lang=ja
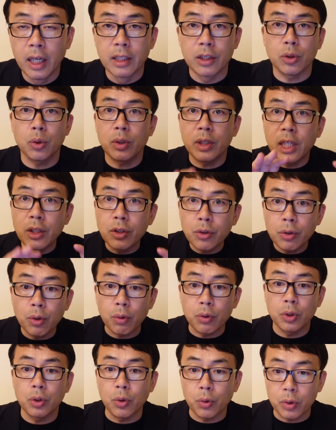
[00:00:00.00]
で、その手入
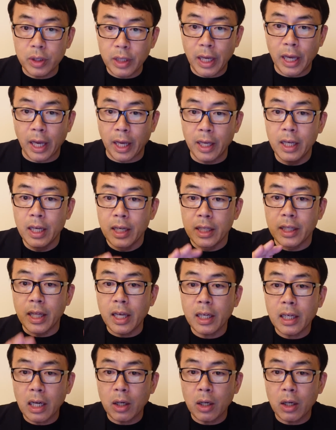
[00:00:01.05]
力によって、年